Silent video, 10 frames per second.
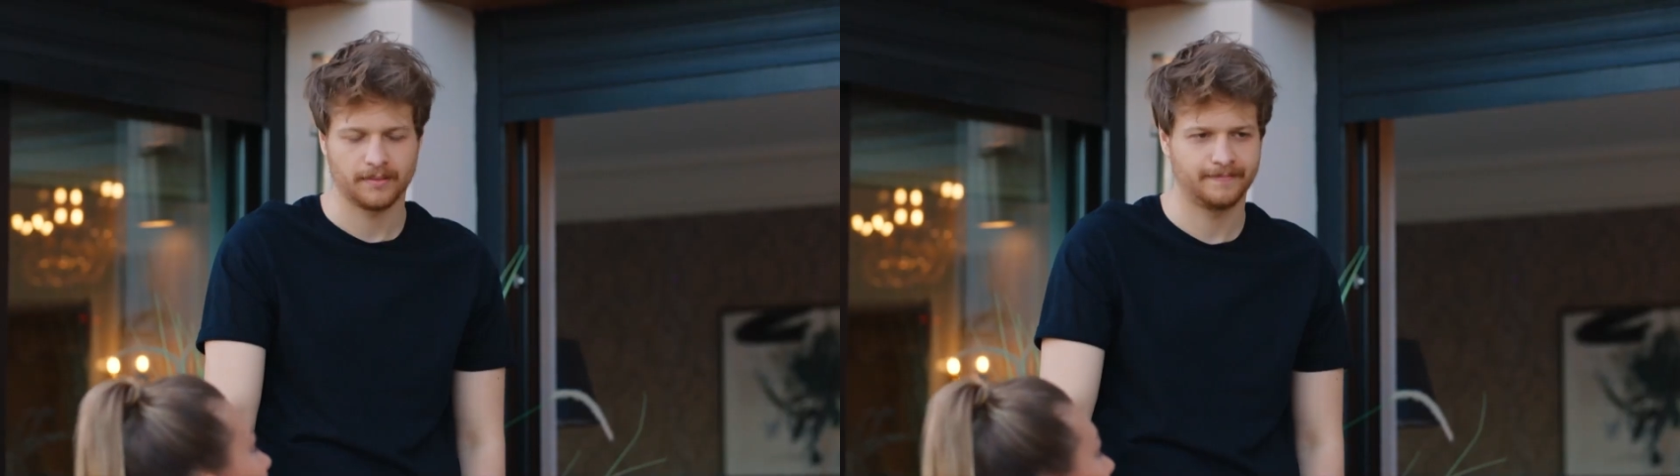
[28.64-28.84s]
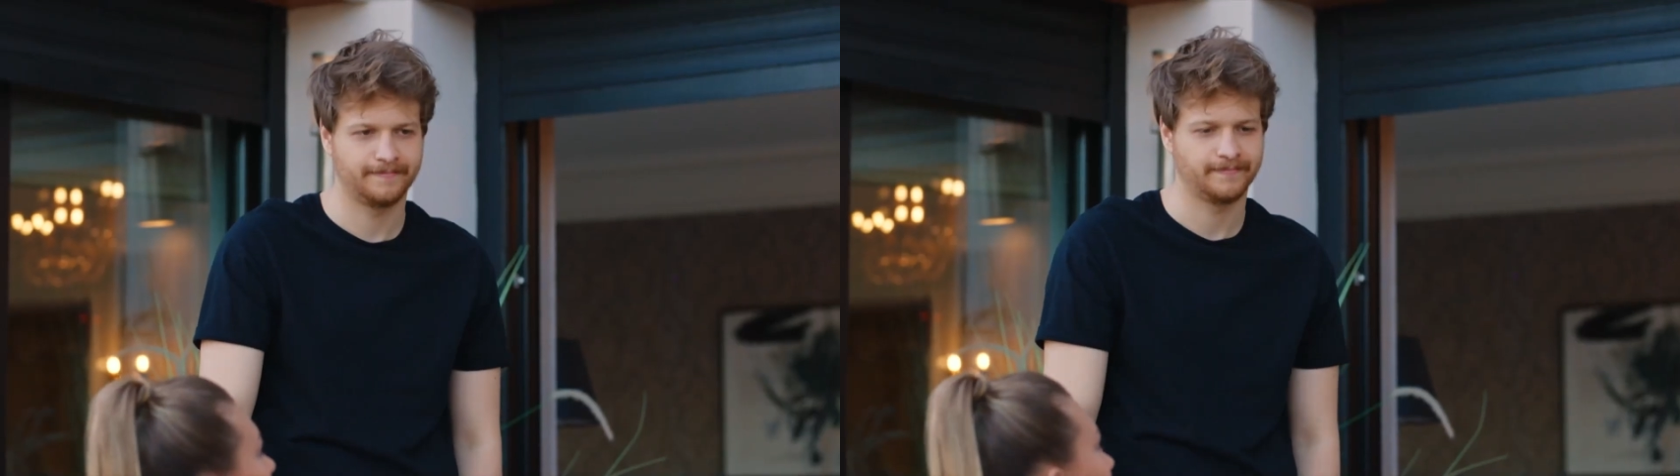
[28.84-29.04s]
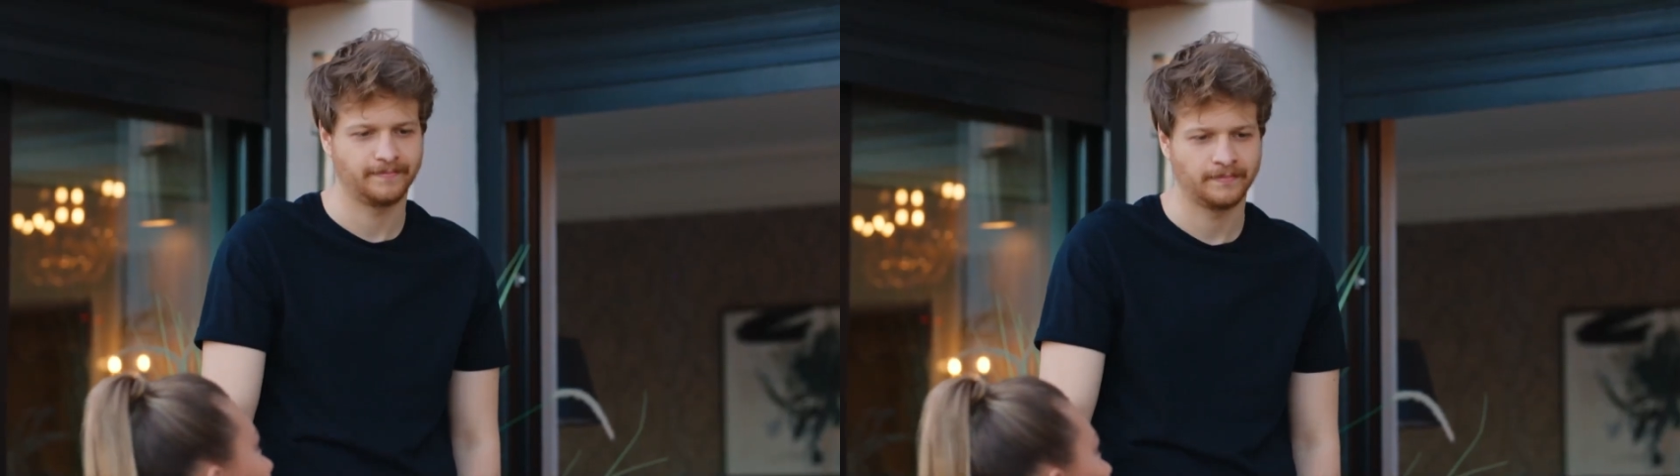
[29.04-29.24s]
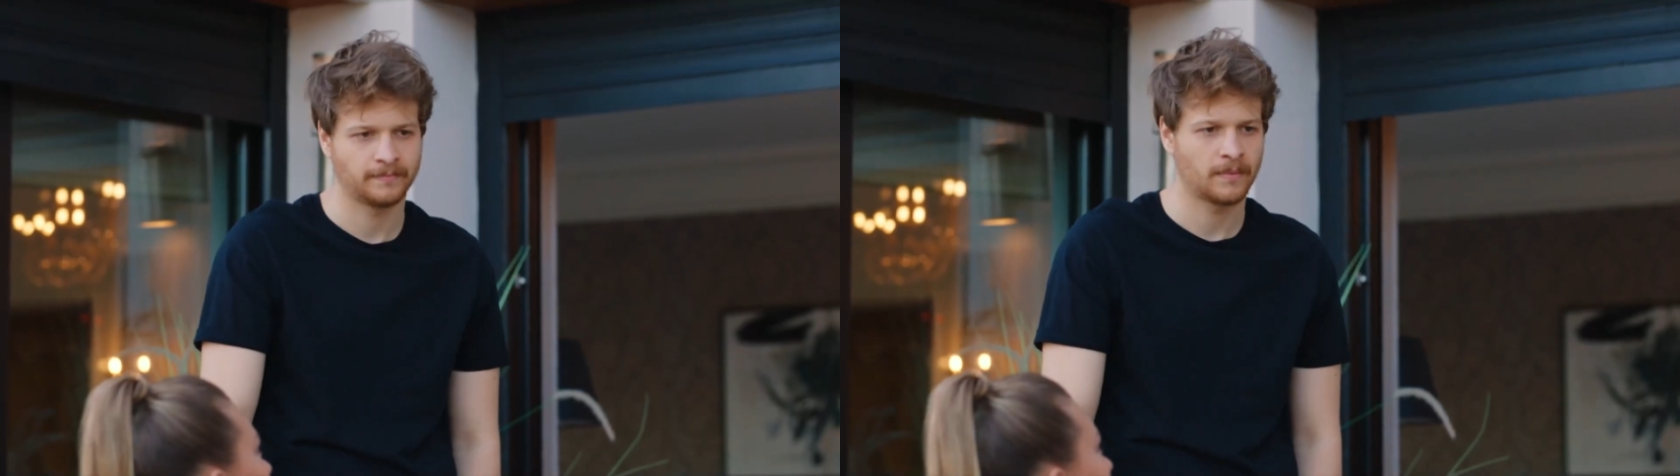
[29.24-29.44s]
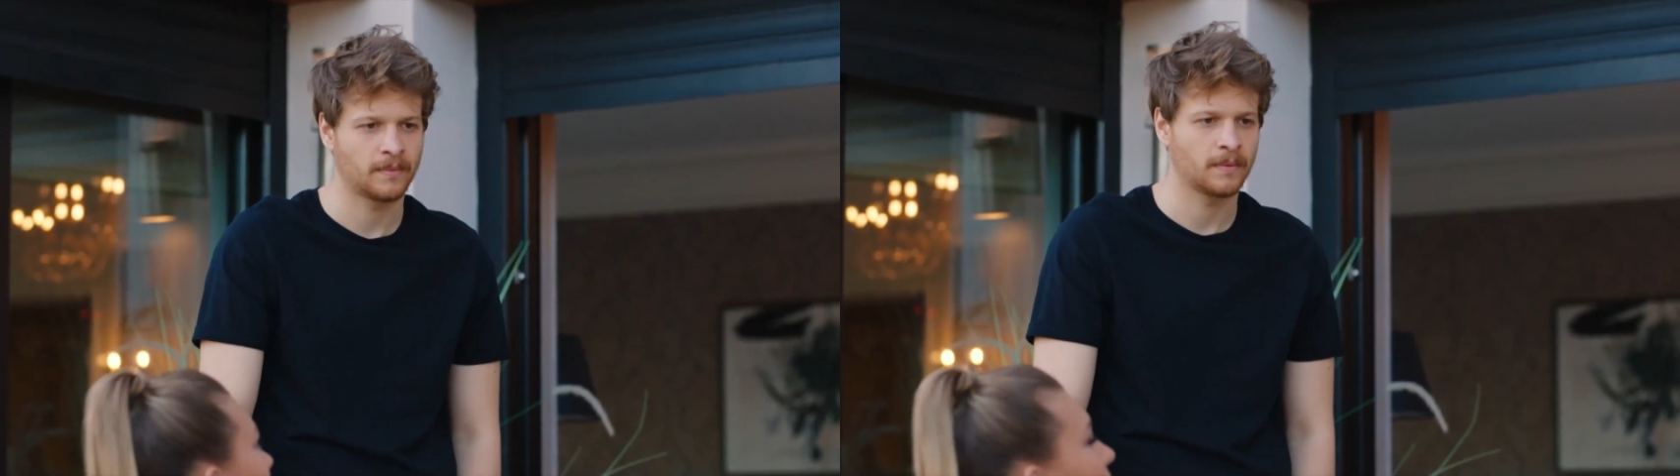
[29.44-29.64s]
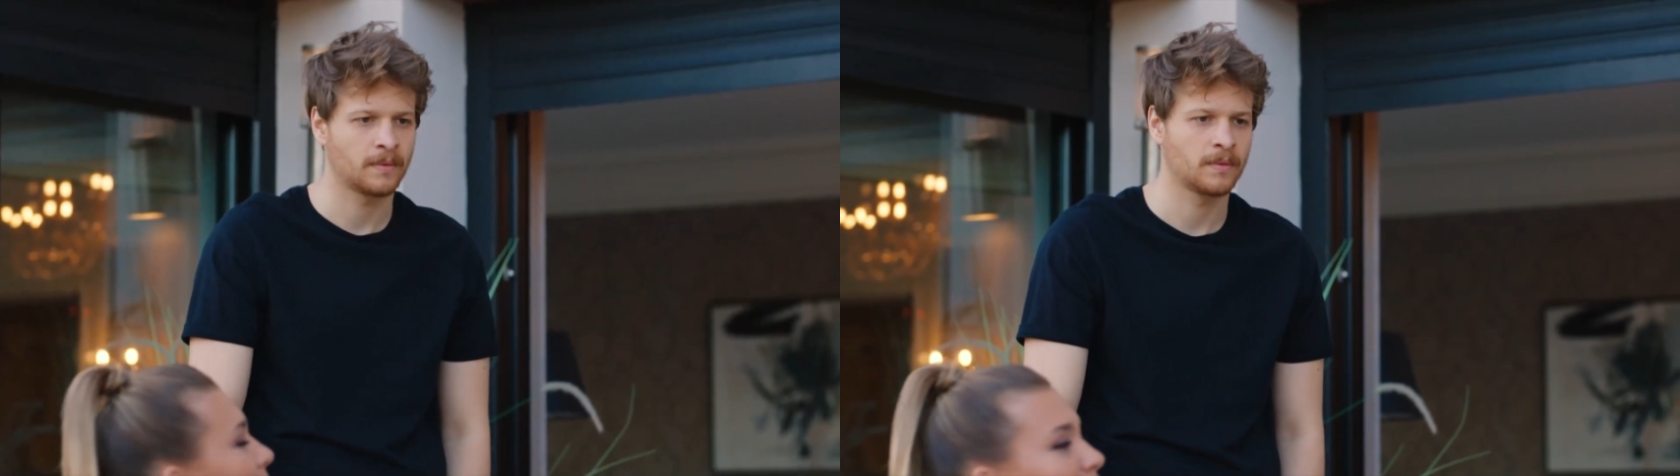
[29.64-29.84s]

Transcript: vir cumprimentar o seu